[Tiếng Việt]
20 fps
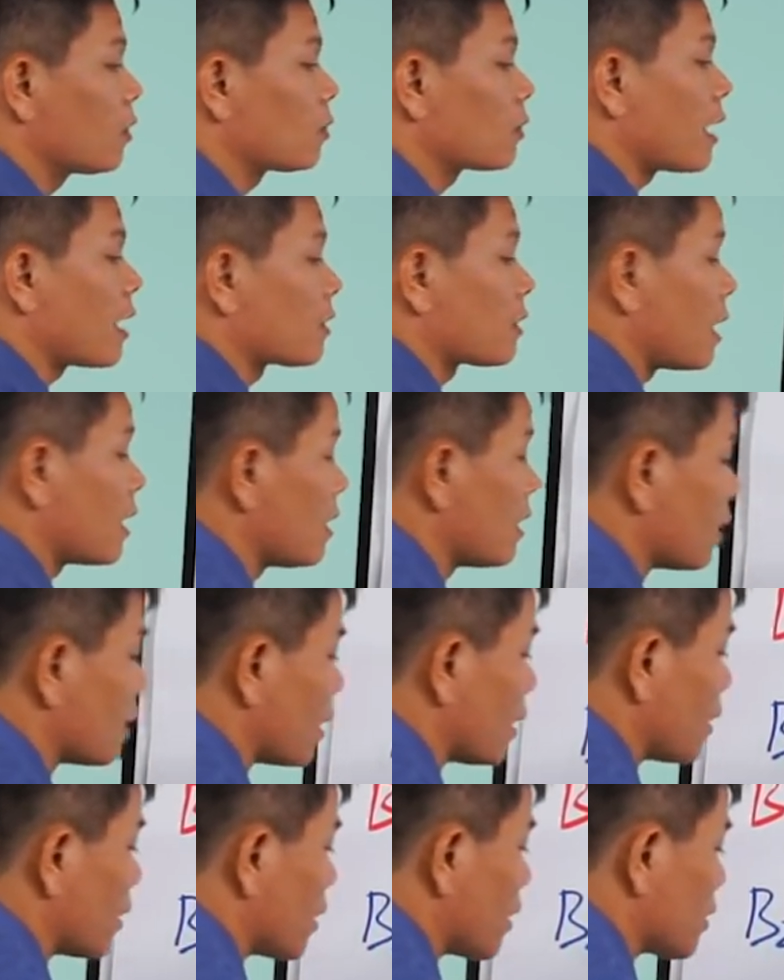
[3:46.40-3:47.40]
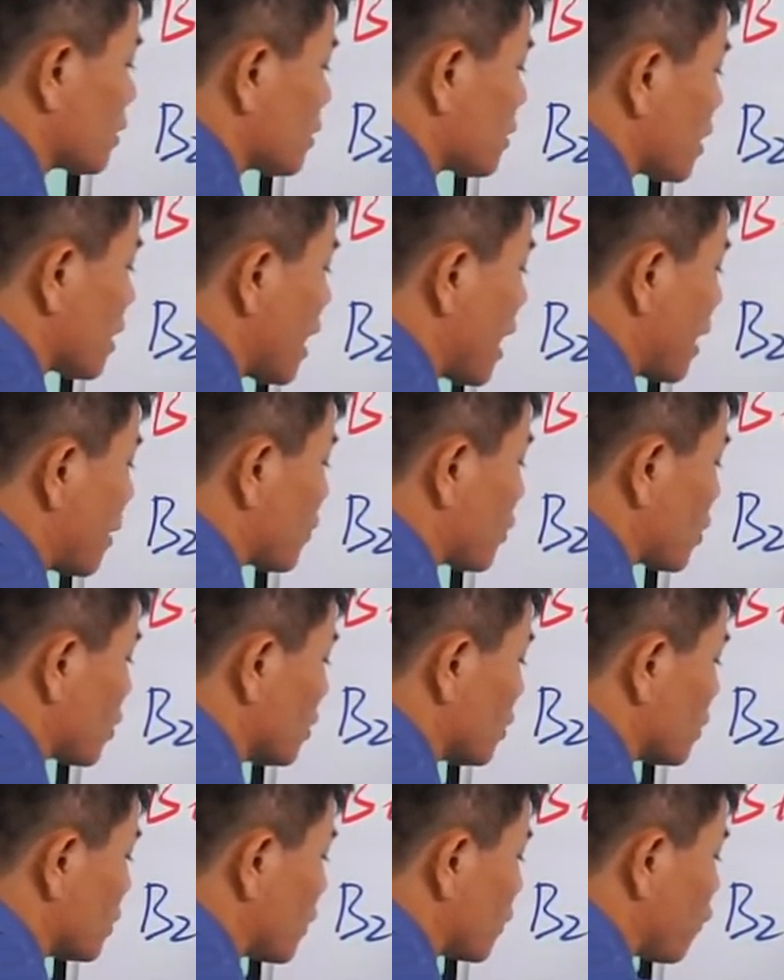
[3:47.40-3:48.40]
chúng ta sẽ gì? Nó sẽ làm cho
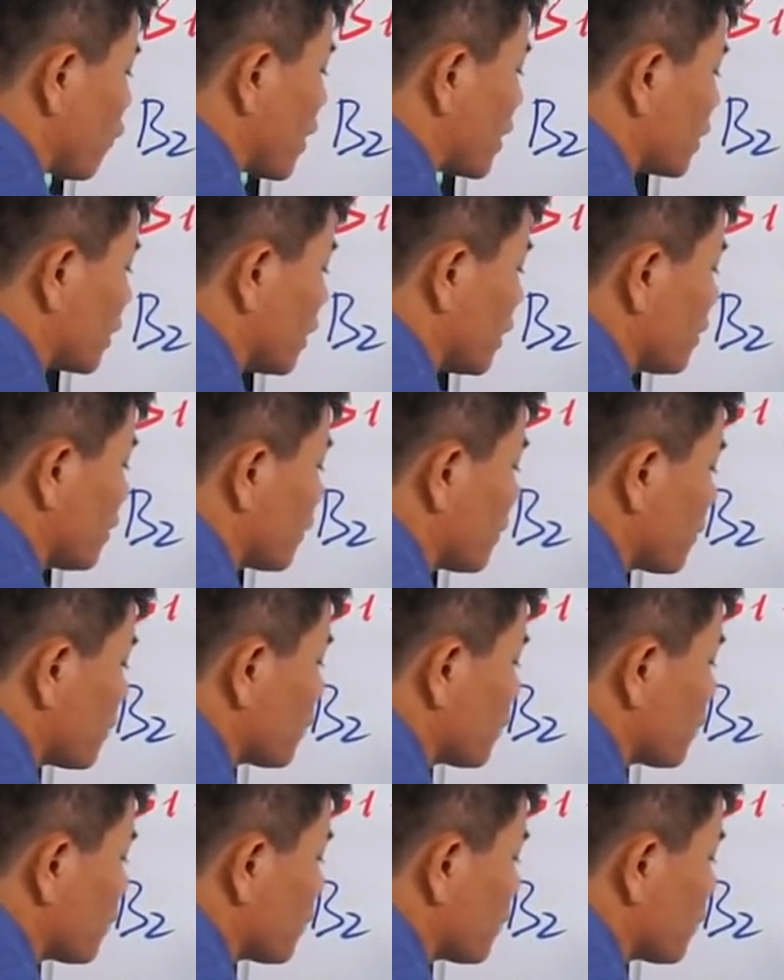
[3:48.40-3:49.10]
người chúng ta phát triển.